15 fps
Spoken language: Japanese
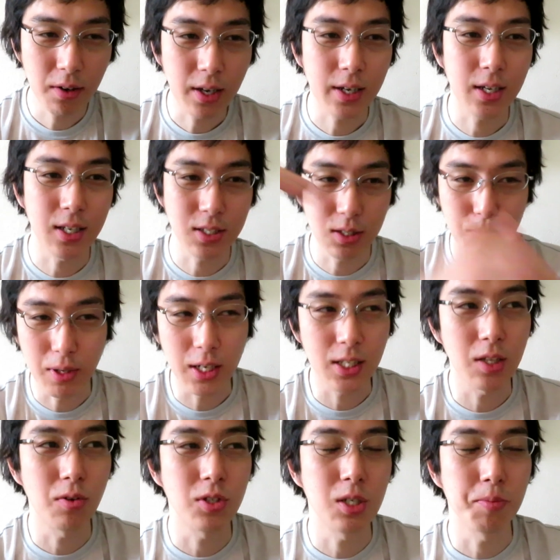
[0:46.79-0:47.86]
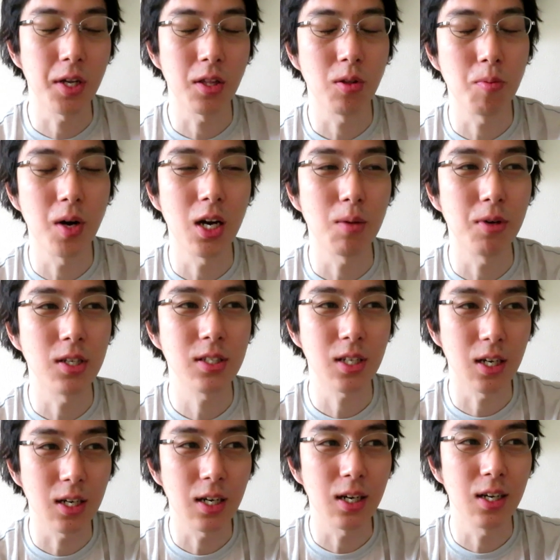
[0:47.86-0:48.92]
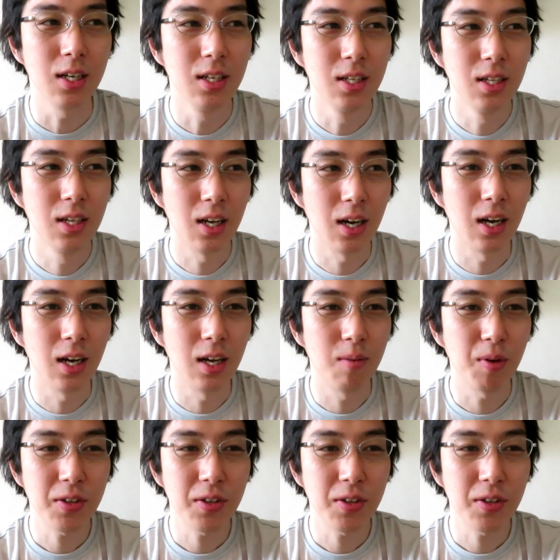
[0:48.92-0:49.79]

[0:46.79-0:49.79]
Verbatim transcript: あるから休みが楽しいみたいなのもありますから、はいまあ、